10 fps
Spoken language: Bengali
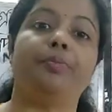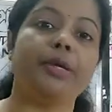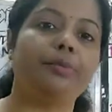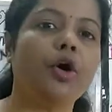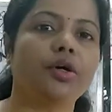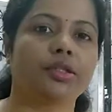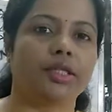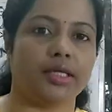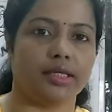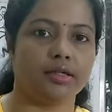
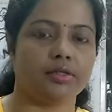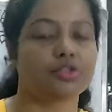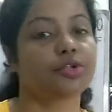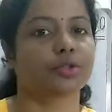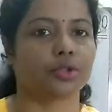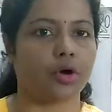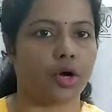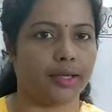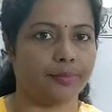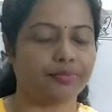বিভক্তি যুক্ত
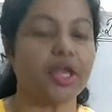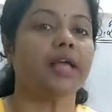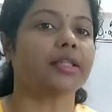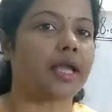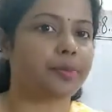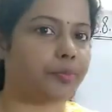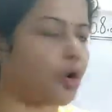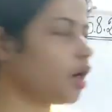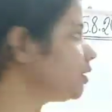হয় তাই পদ